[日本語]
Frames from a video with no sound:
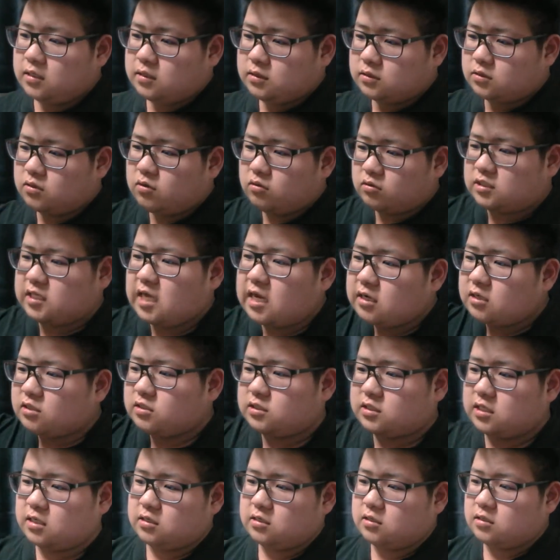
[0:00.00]
それをチェック
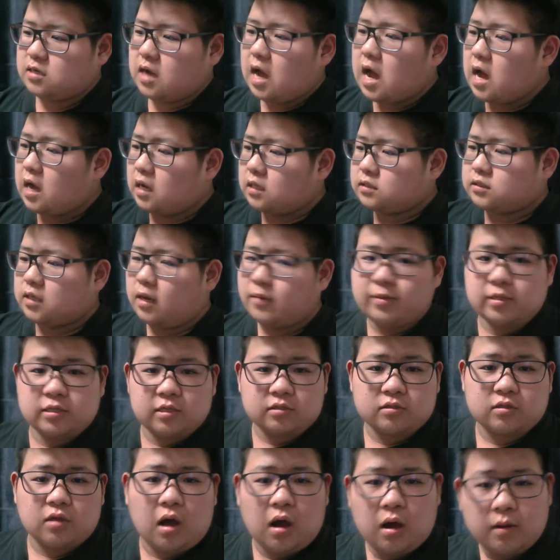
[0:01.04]
していく。あ、ダメだ
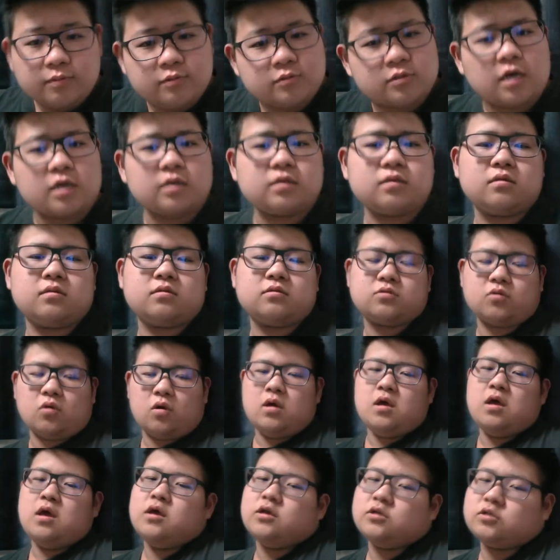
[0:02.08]
と危な。そう。
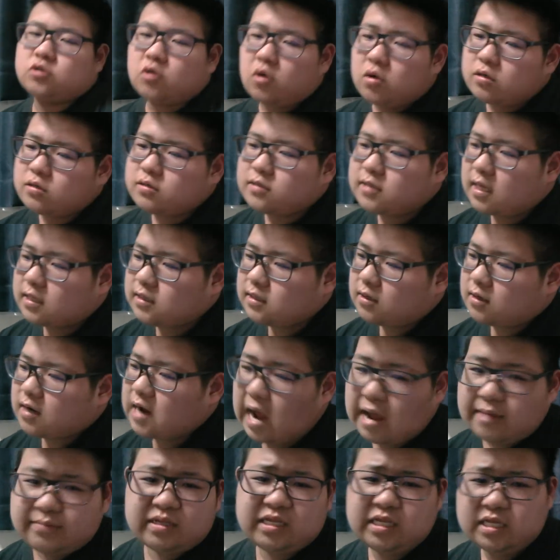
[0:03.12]
そういうなんだろう、
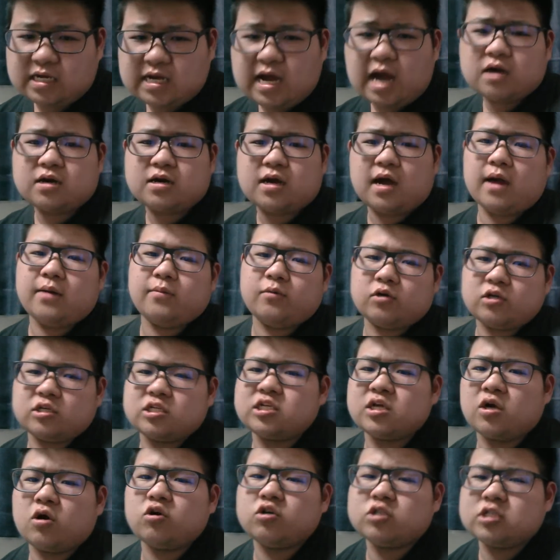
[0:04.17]
紙に書く買い物し
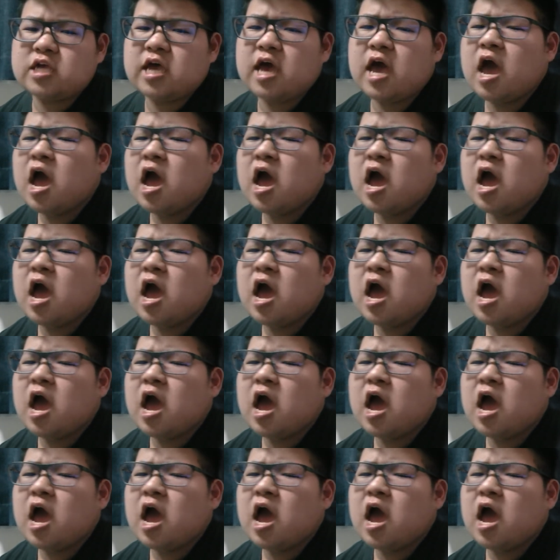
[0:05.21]
ていこうぜ。